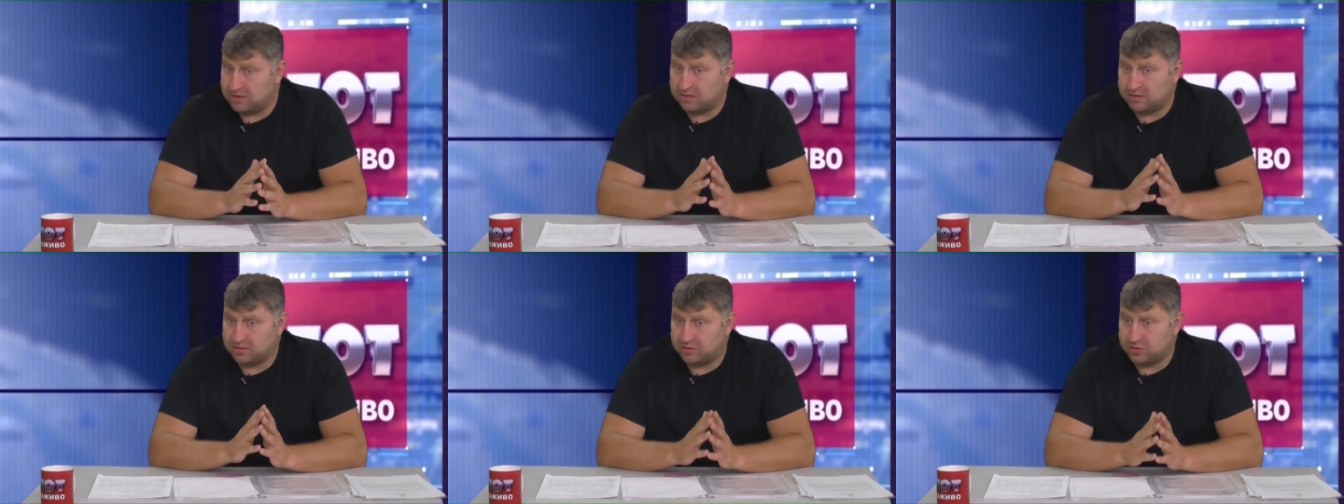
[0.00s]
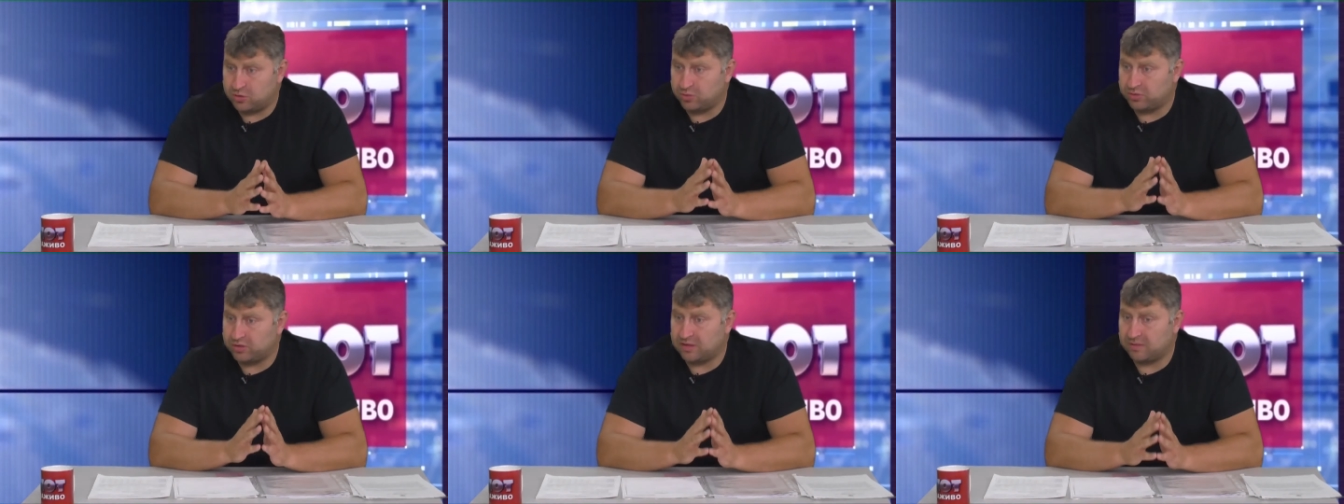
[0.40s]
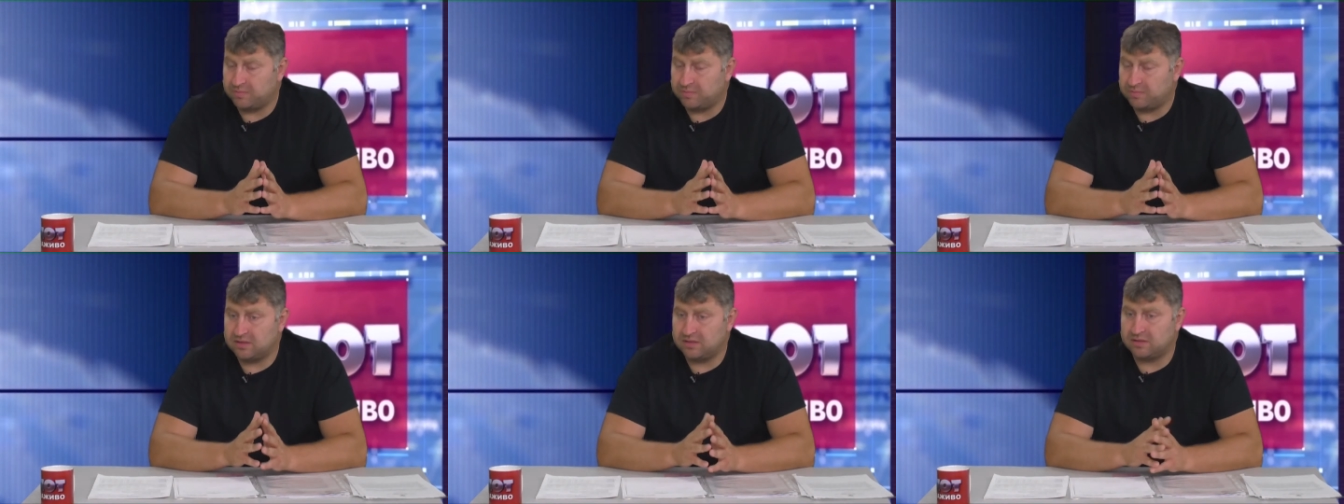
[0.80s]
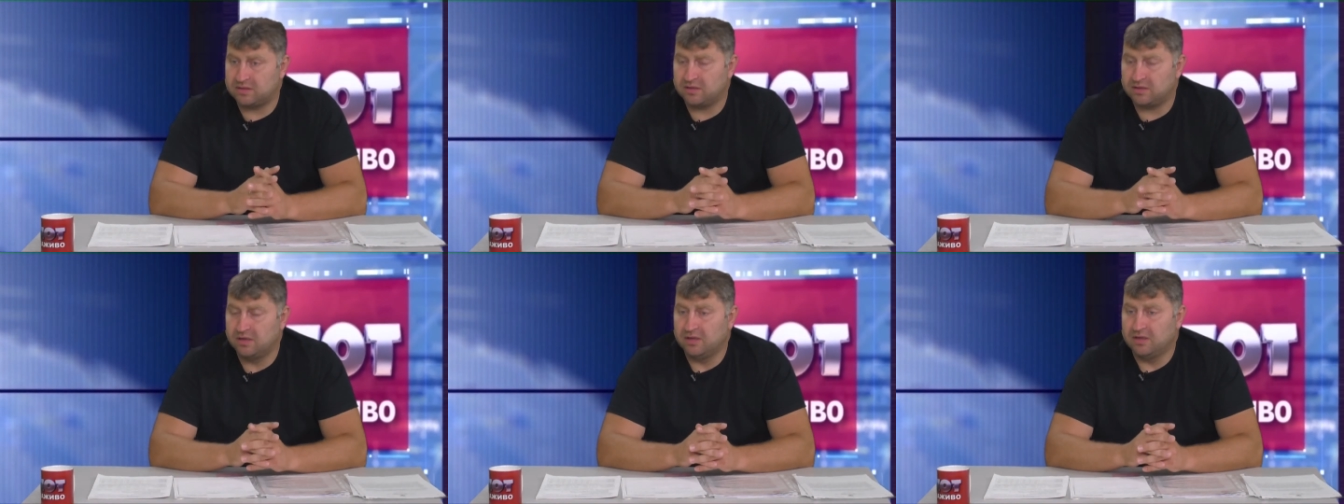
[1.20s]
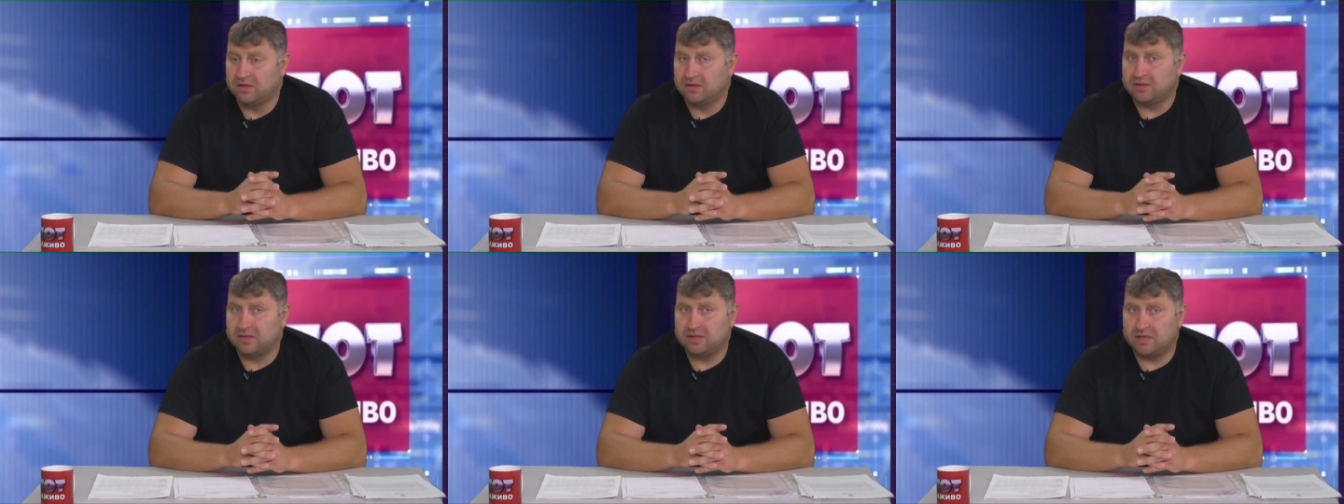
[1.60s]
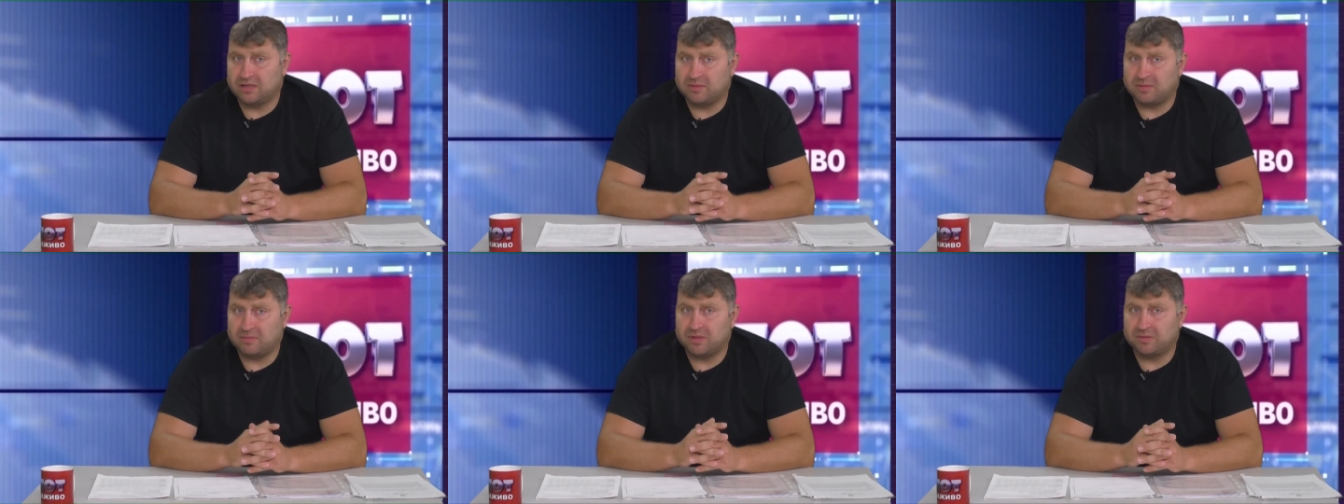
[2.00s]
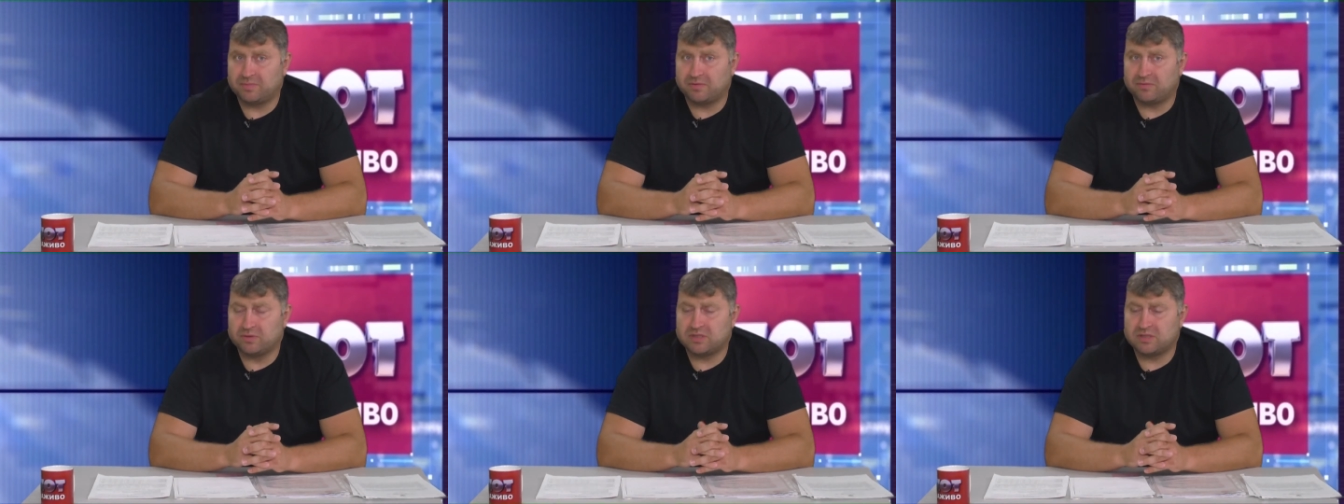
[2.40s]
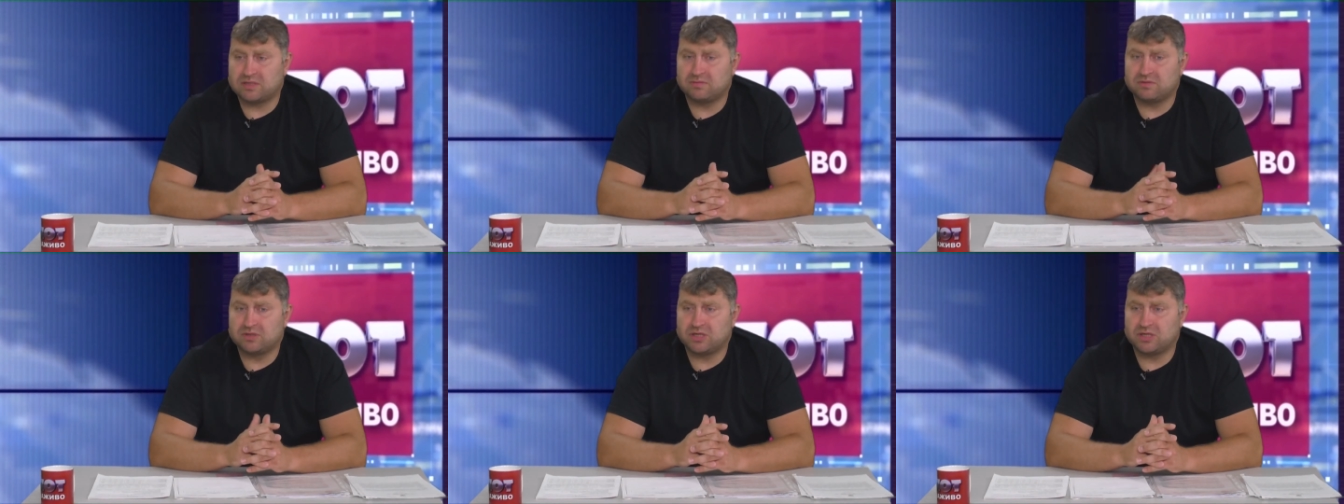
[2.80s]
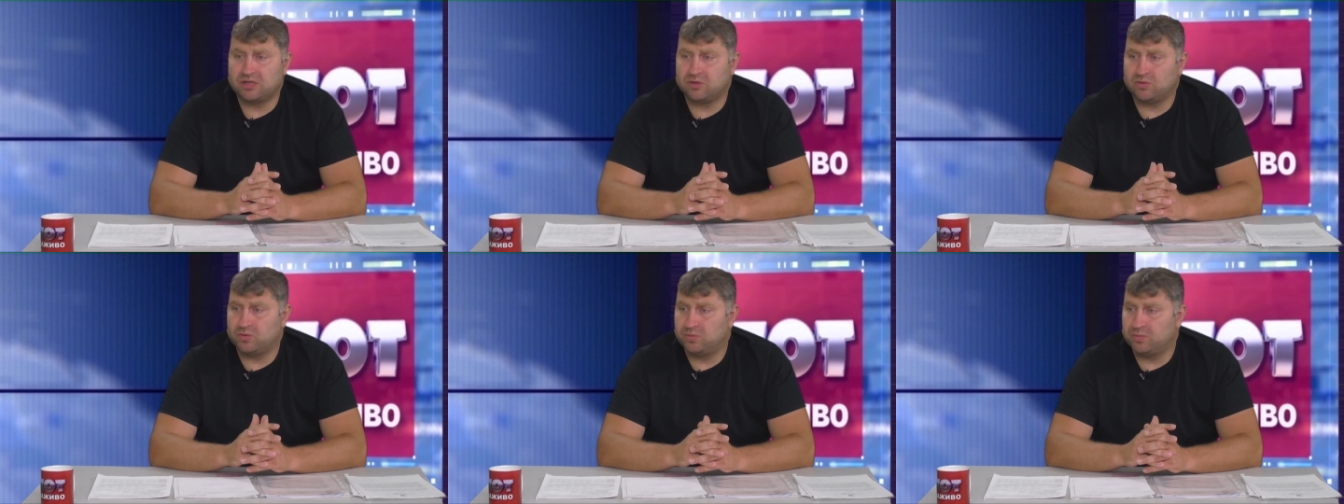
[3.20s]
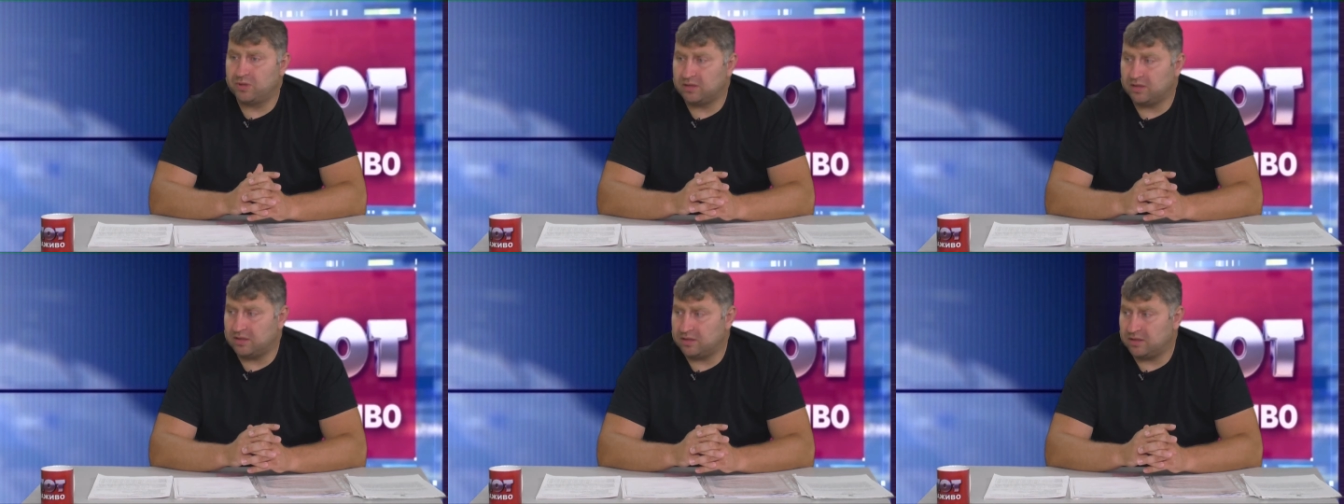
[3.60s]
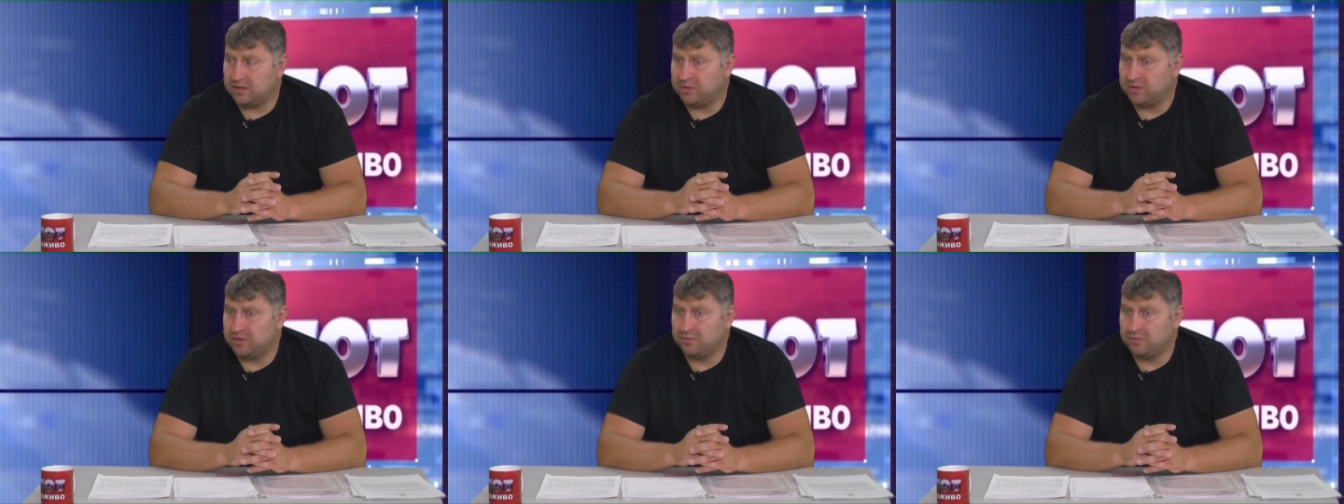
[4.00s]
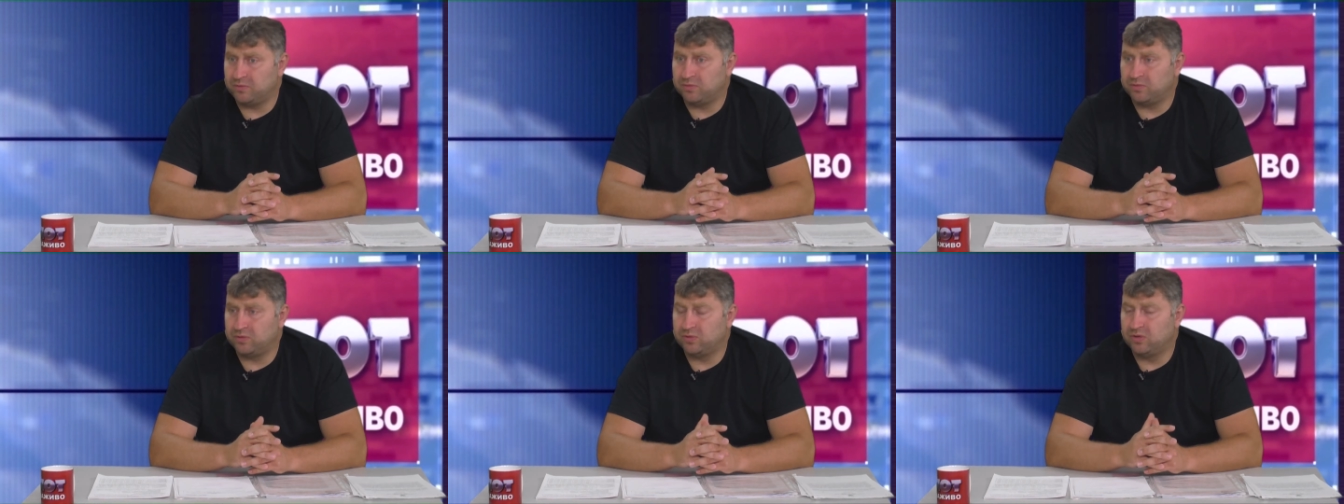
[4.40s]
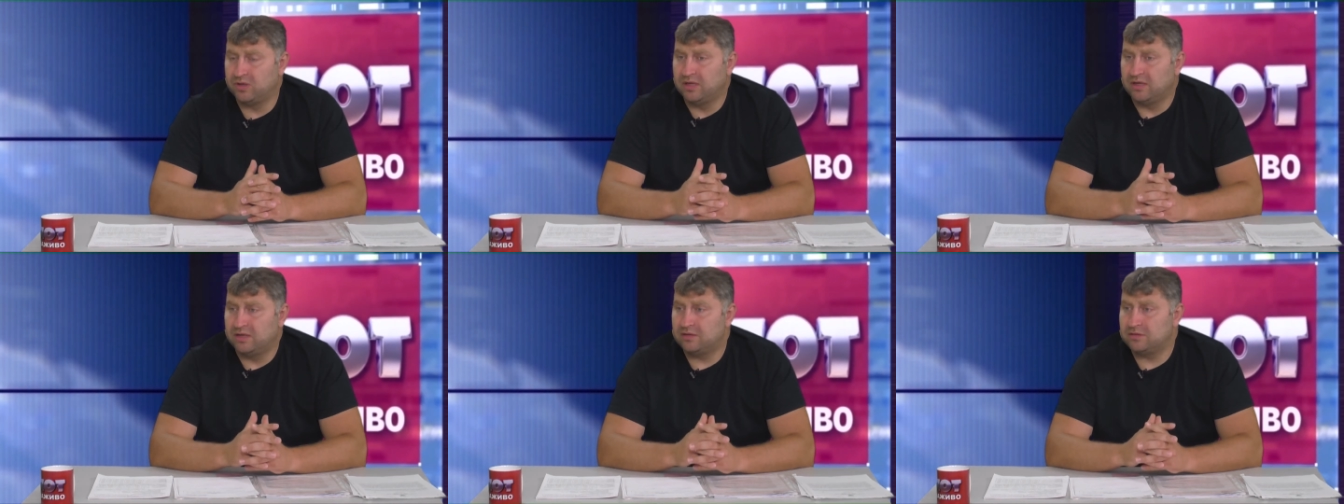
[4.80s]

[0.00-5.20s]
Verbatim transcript: есть эта четкая позиция. На данный момент проводится совещание у губернатора по этому поводу.